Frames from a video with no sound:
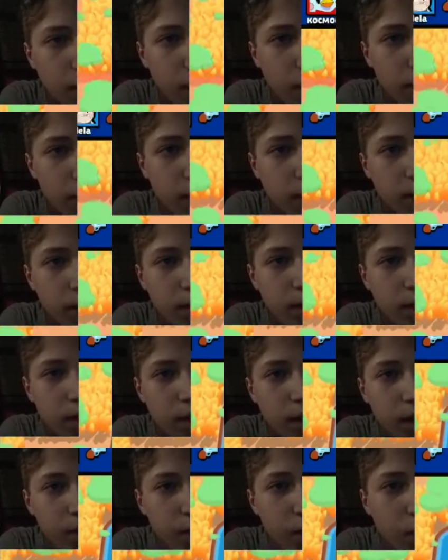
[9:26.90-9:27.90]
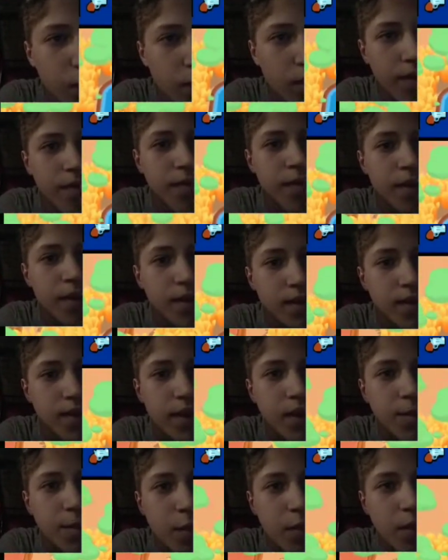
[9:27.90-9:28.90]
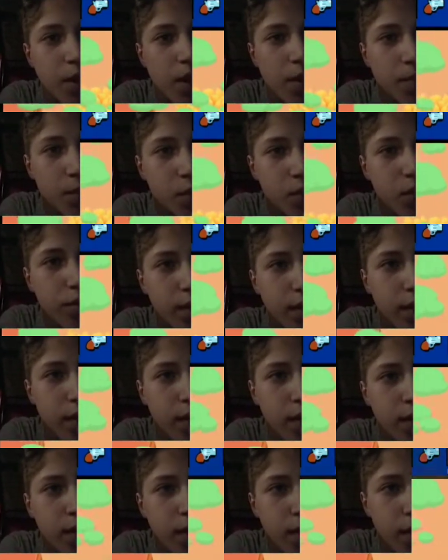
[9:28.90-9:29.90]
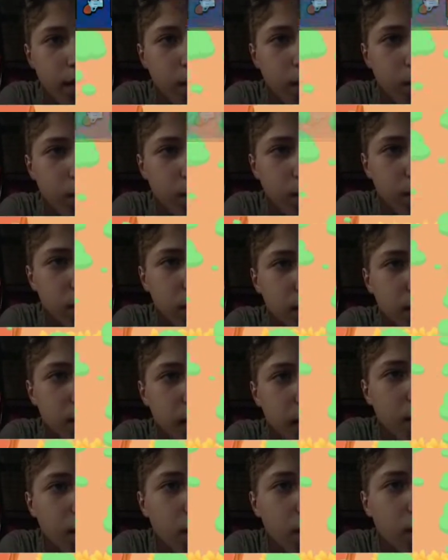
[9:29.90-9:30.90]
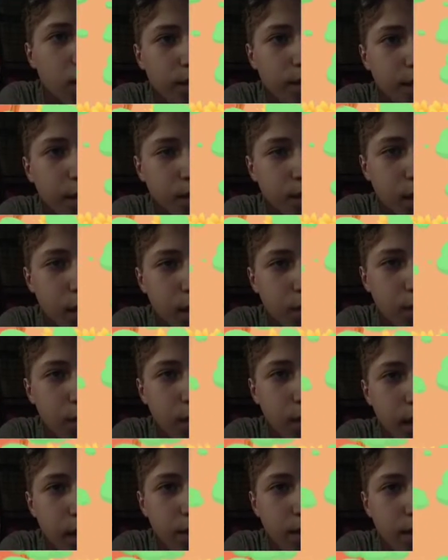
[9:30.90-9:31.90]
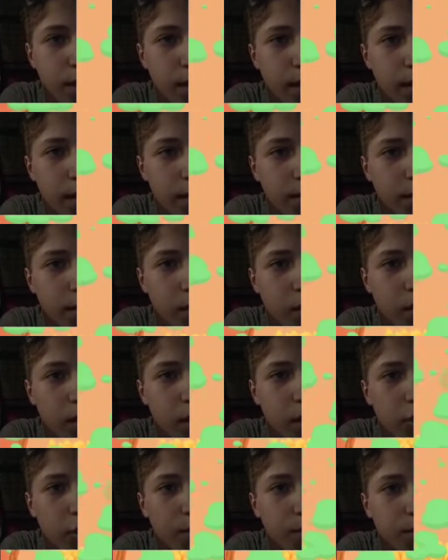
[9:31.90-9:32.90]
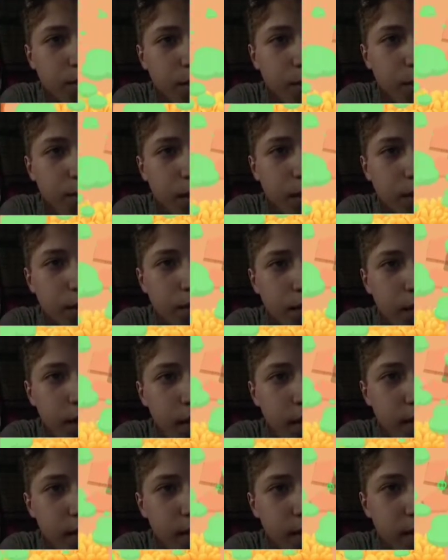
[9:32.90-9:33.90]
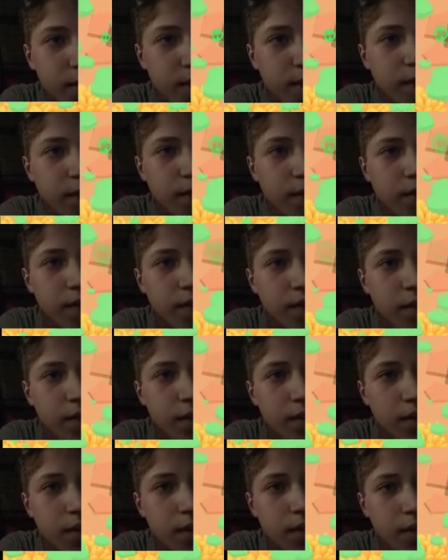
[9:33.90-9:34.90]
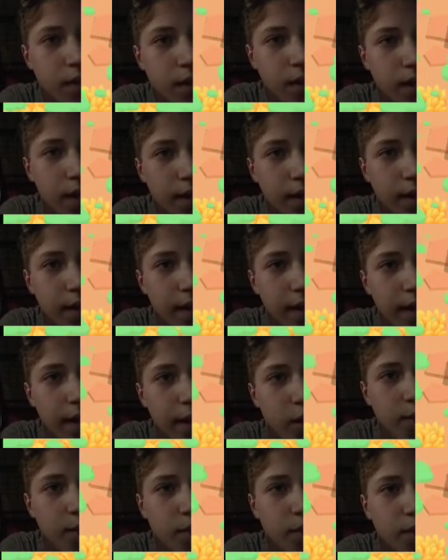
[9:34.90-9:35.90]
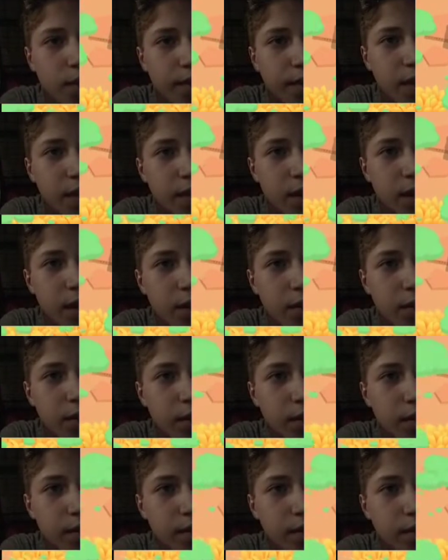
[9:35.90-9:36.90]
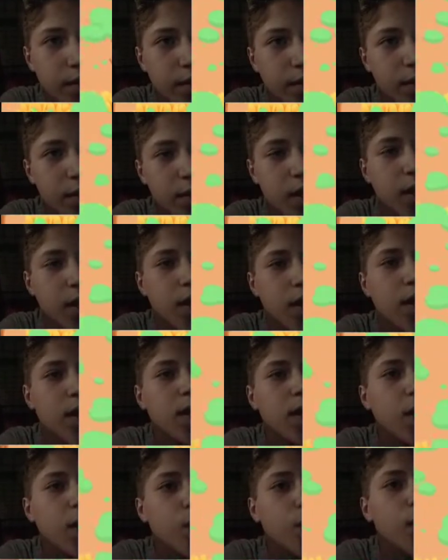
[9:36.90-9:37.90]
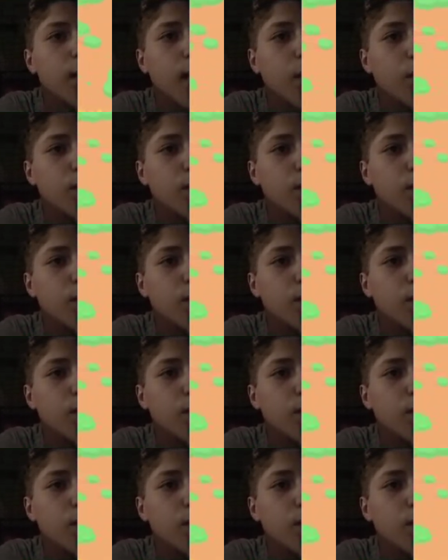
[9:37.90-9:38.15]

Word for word: Let's go. Sette power ups con, con semino. Fa un sacco di danno, raga. Però i robot non da noi, grazie. Anche direi che i robot non venisse da noi. Sì, qui hanno già ucciso un